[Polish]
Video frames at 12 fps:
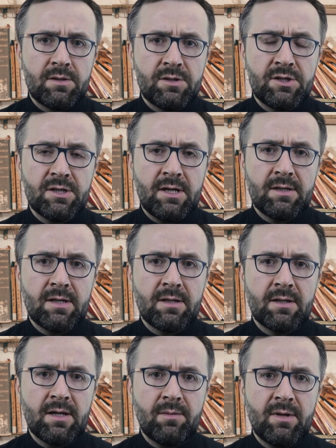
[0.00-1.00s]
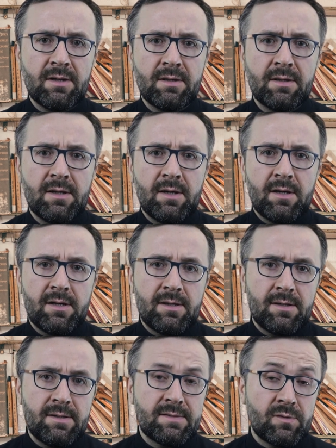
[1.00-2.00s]
Dzisiaj ten temat
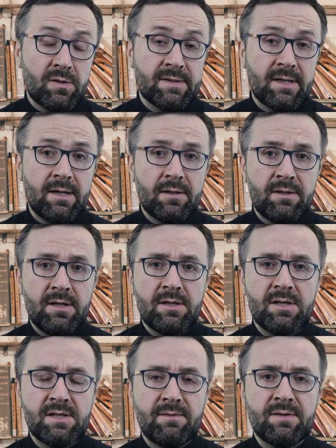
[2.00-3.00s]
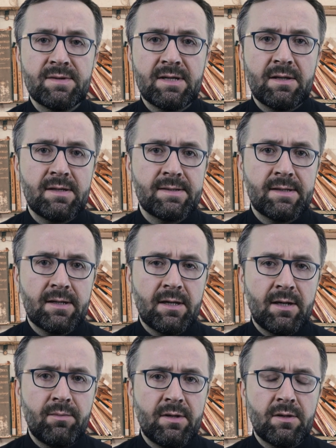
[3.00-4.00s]
i to zagadnienie związane z
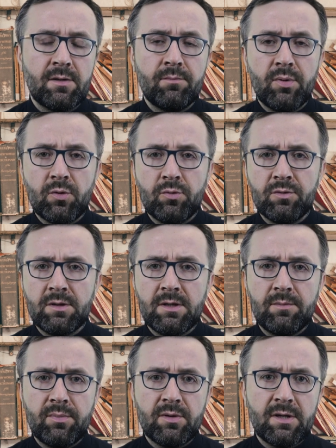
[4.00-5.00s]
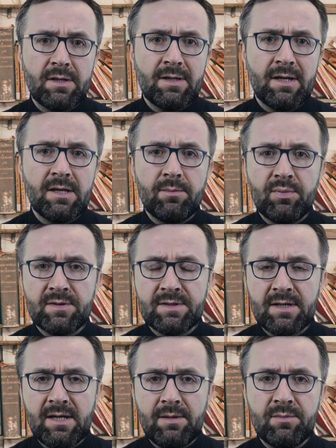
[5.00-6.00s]
sakramentem pokuty i pojednania
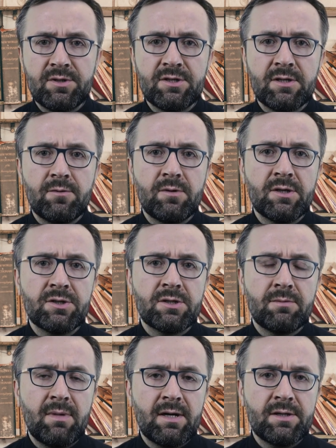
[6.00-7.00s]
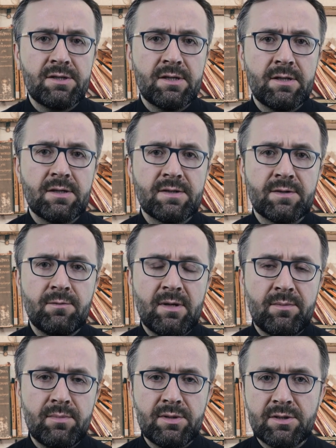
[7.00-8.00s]
postaramy się jeszcze bardziej
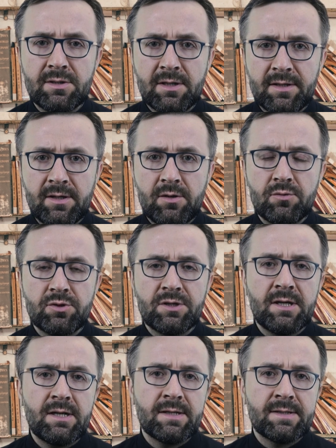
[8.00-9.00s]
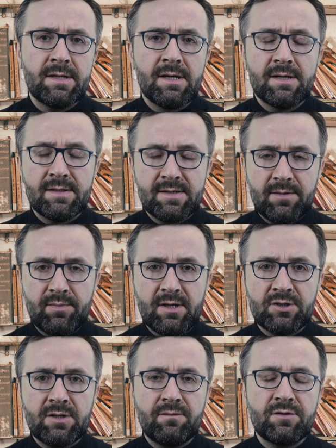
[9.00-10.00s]
zgłębić. Dlatego już teraz
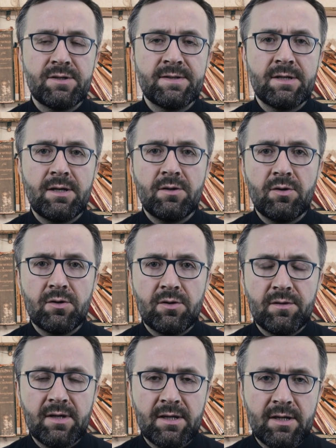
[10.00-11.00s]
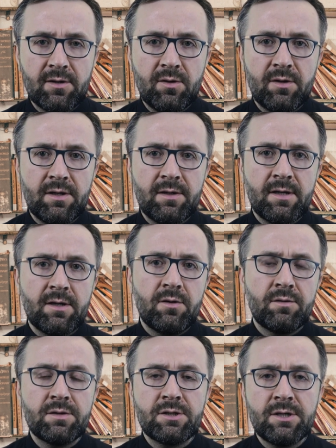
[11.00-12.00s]
zapraszam wszystkich do oglądania kolejnego
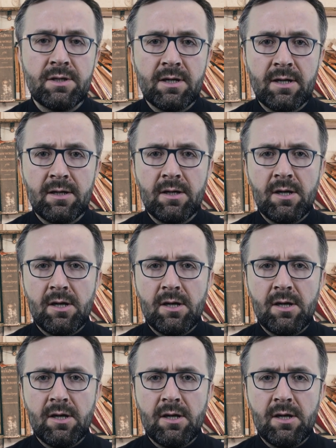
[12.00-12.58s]
odcinka